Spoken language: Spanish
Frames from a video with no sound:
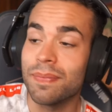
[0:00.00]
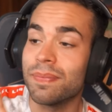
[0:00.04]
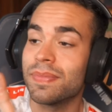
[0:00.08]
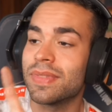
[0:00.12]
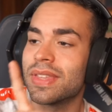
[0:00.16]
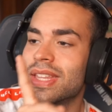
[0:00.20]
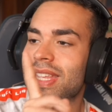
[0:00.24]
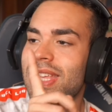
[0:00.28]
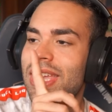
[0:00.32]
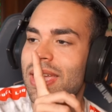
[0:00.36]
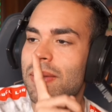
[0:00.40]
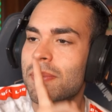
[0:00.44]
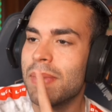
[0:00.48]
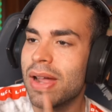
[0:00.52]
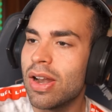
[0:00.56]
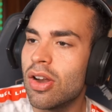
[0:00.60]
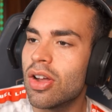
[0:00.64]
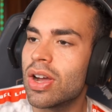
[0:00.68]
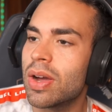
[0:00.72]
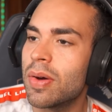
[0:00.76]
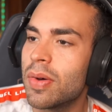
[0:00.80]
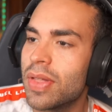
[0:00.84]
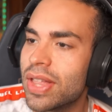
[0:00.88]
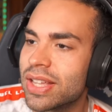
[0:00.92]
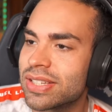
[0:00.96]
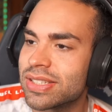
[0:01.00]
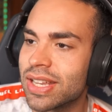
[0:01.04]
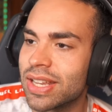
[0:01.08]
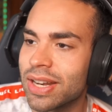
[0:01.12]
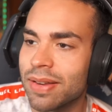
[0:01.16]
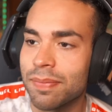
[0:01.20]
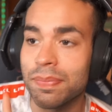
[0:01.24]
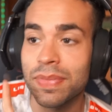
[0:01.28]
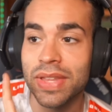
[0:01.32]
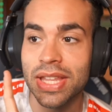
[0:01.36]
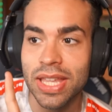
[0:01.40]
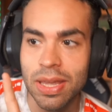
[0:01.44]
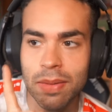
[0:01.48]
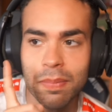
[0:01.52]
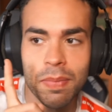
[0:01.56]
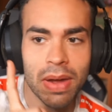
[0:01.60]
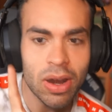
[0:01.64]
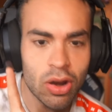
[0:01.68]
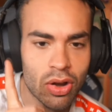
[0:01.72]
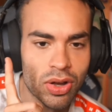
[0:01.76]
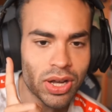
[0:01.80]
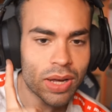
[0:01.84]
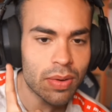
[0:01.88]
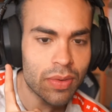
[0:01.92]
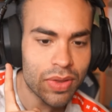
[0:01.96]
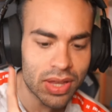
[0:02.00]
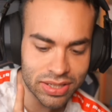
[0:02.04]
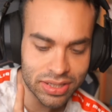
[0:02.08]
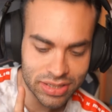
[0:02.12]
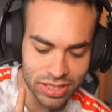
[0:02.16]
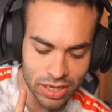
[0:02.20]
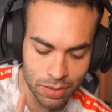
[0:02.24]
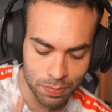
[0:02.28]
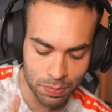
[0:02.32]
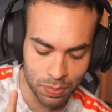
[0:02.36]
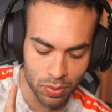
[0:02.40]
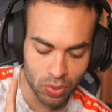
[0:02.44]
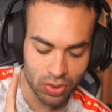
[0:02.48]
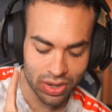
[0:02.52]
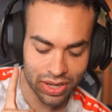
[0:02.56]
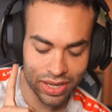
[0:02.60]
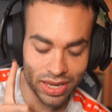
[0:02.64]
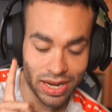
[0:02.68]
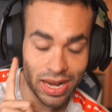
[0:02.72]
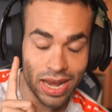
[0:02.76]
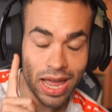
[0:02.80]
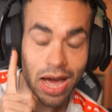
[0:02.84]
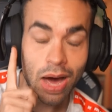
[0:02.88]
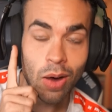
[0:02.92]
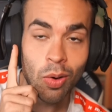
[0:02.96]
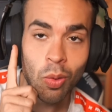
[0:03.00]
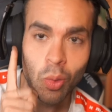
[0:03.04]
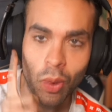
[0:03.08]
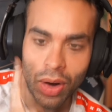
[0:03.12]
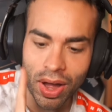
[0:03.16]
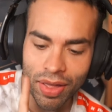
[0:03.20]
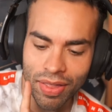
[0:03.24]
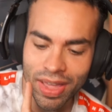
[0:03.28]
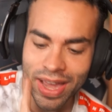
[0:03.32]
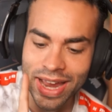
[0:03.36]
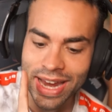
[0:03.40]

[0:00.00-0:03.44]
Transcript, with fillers: Qué mal lo acabo de hacer. Qué mal lo acabo de hacer porque la jugada